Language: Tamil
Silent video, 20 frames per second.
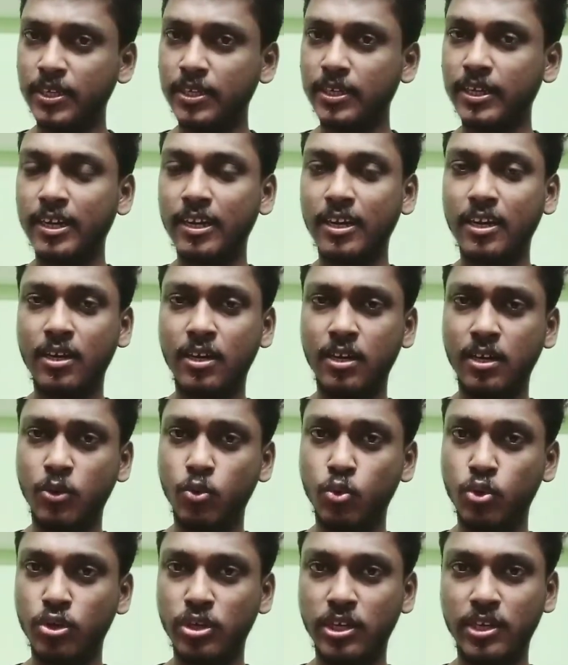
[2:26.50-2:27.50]
என்னென்னா
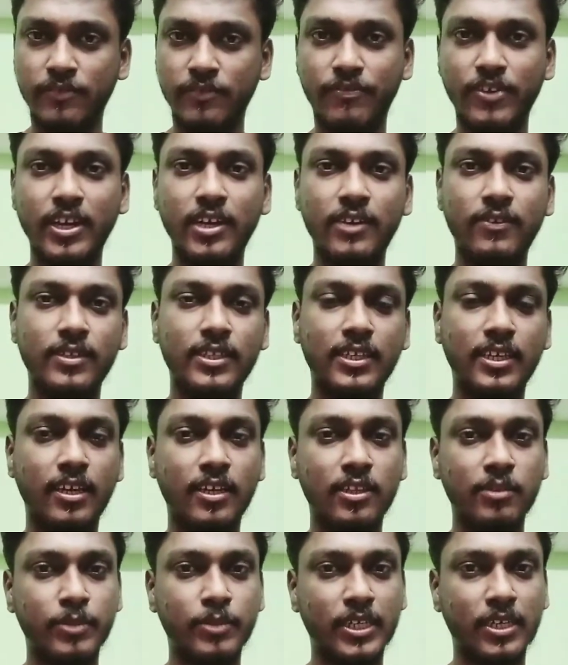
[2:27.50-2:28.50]
உன்னோடய ஃப்ரெண்ட் வந்து
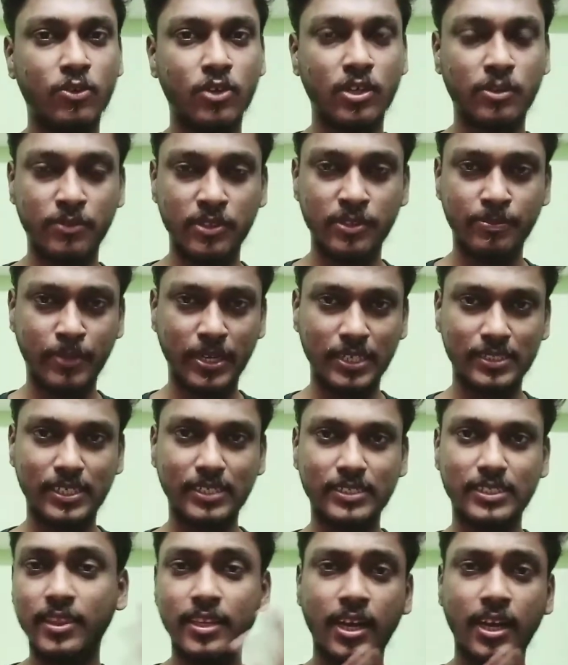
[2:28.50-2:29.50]
இறந்து போயிட்டான் உனக்கு வந்து
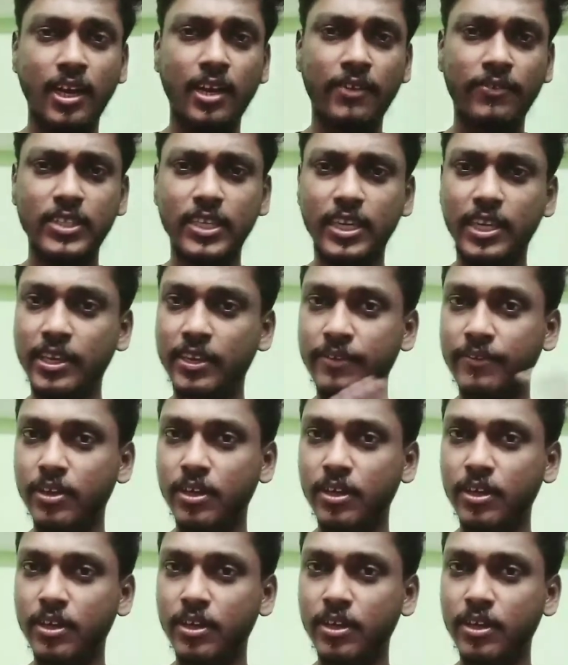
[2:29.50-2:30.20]
மனசாட்சி இல்லையா அதில் வந்து நீ